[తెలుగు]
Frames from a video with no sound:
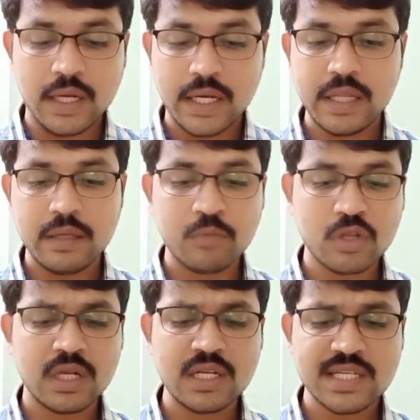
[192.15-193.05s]
అయితే
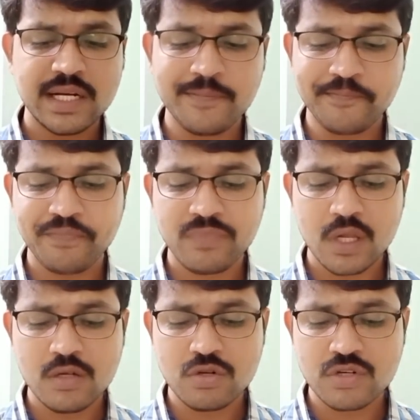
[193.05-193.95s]
మొత్తానికి సరే
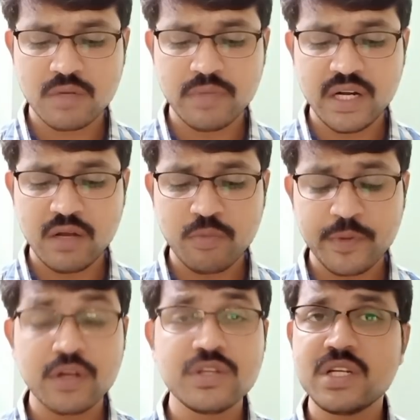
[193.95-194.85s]
సోషల్ మీడియాను
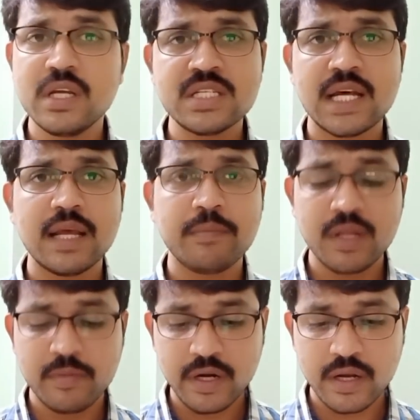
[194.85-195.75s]
ఉపయోగించి చాలా
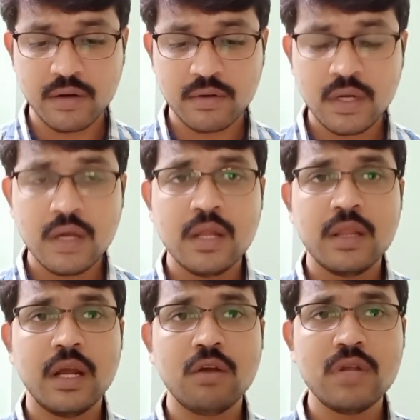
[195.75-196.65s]
ఇబ్బంది పెట్టారు
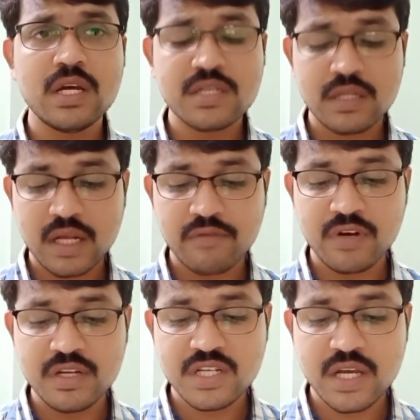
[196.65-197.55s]
తెలుగుదేశం తరపు
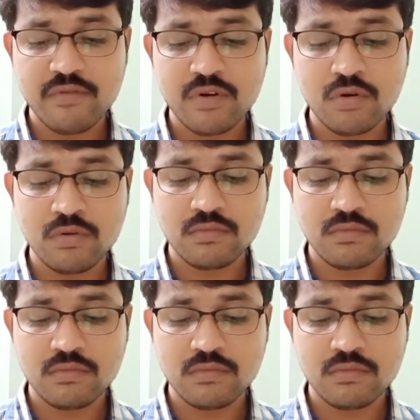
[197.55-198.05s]
నుంచి ఎవరు